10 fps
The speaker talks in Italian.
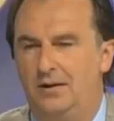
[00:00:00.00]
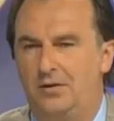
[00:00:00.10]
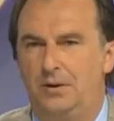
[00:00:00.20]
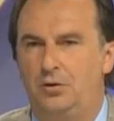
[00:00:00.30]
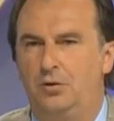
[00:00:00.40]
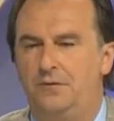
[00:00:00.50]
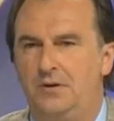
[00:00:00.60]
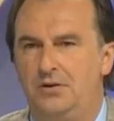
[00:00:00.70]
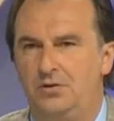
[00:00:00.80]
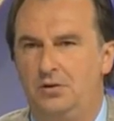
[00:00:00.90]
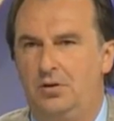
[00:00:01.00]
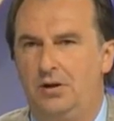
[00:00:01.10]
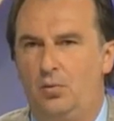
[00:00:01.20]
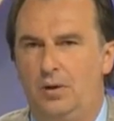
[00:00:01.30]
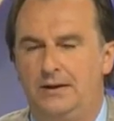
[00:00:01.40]
l'aspetto fisico,
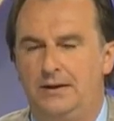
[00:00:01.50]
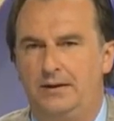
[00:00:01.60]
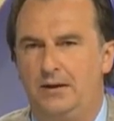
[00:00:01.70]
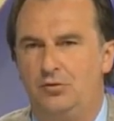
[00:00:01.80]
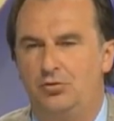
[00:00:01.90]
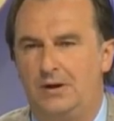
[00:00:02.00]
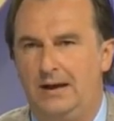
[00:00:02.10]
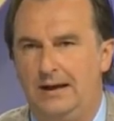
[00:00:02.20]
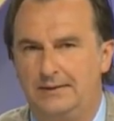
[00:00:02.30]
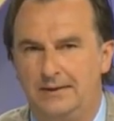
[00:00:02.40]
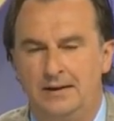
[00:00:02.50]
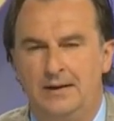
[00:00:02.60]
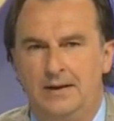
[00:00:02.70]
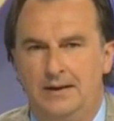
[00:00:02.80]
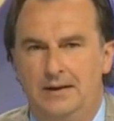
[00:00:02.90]
la qualità delle giocate,
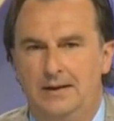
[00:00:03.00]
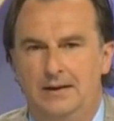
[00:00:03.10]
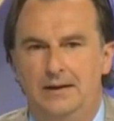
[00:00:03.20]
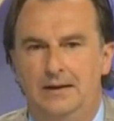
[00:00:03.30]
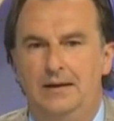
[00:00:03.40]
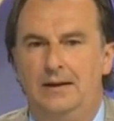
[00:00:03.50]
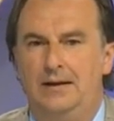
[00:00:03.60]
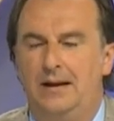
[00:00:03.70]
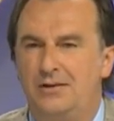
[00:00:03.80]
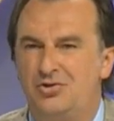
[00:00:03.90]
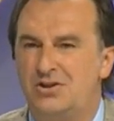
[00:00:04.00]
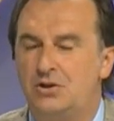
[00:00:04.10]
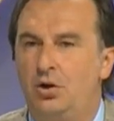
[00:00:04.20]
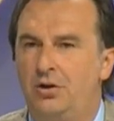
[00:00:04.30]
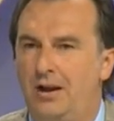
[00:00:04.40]
eh, la
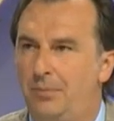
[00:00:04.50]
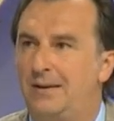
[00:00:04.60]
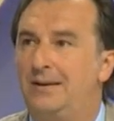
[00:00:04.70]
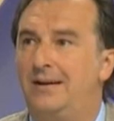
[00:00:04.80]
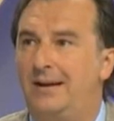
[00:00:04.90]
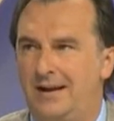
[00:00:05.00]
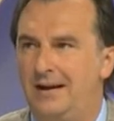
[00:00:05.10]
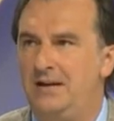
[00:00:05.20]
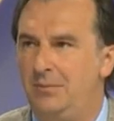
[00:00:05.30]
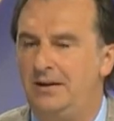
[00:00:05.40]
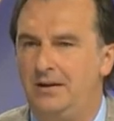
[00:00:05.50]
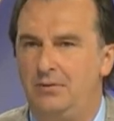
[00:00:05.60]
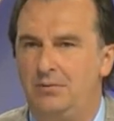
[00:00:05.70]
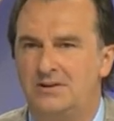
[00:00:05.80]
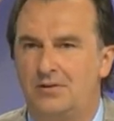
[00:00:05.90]
gestione delle partite che era il limite
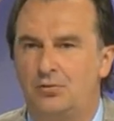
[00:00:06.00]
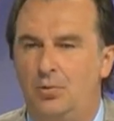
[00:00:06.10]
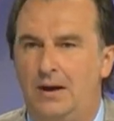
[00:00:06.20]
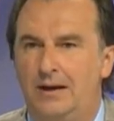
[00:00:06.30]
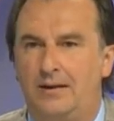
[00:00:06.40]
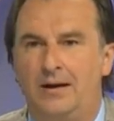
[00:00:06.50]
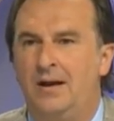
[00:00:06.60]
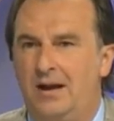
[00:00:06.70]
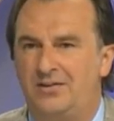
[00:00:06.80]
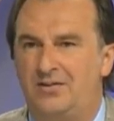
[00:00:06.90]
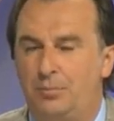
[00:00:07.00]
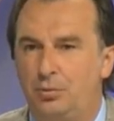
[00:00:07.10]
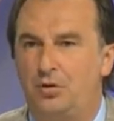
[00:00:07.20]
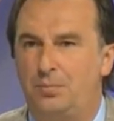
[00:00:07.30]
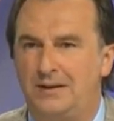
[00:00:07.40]
di questa squadra, ha
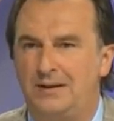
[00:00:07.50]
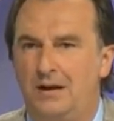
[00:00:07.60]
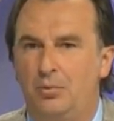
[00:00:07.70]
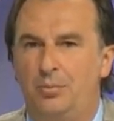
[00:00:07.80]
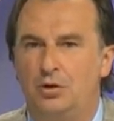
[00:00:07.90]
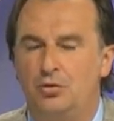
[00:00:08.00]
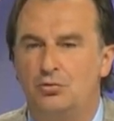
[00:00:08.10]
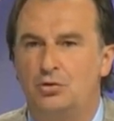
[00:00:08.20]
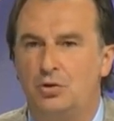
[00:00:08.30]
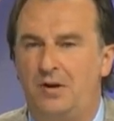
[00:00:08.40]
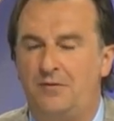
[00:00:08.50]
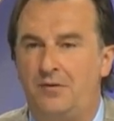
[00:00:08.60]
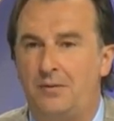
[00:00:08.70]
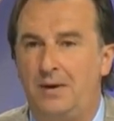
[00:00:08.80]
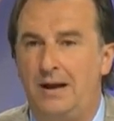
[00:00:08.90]
saputo aspettare il momento giusto per
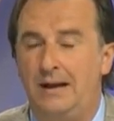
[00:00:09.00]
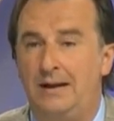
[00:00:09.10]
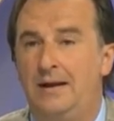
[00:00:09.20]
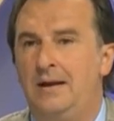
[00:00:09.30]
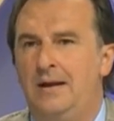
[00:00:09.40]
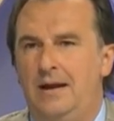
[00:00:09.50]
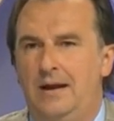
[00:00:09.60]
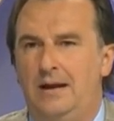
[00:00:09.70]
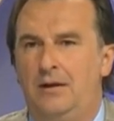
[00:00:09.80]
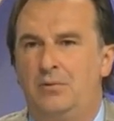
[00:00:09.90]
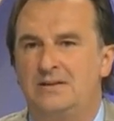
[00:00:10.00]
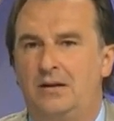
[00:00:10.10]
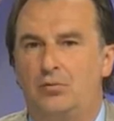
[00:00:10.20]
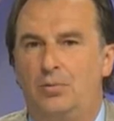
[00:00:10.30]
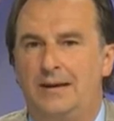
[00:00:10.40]
far male e, e questa
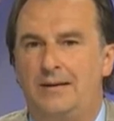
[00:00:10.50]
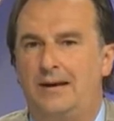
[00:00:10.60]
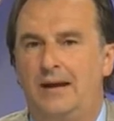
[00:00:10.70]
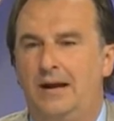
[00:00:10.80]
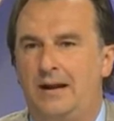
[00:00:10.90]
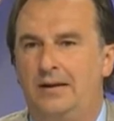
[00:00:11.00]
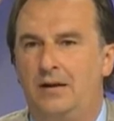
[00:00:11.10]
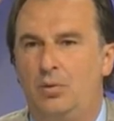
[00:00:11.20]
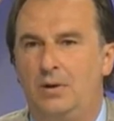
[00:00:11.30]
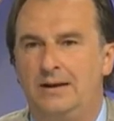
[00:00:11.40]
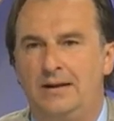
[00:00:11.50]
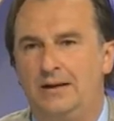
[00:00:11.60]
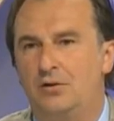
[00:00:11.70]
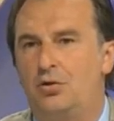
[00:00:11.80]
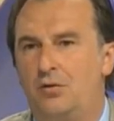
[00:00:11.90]
è una squadra che ha grande qualità,
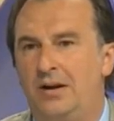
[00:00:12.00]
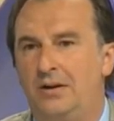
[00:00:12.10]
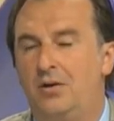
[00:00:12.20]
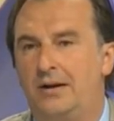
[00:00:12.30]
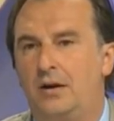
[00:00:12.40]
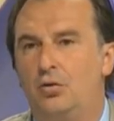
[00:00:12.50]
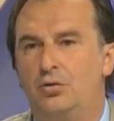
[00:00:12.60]
adesso trovando anche